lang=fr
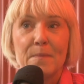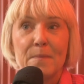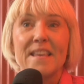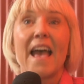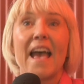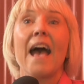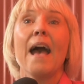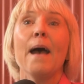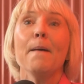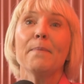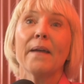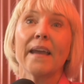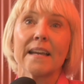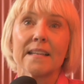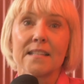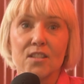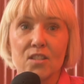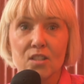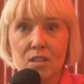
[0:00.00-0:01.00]
Puis
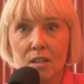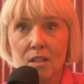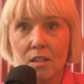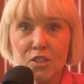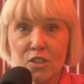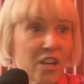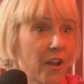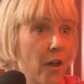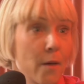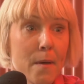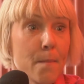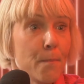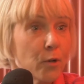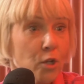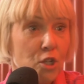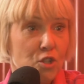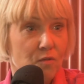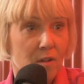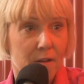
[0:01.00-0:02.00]
après ça, je je savais même
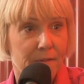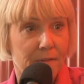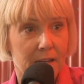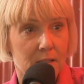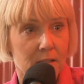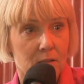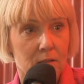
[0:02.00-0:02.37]
pas que je voulais faire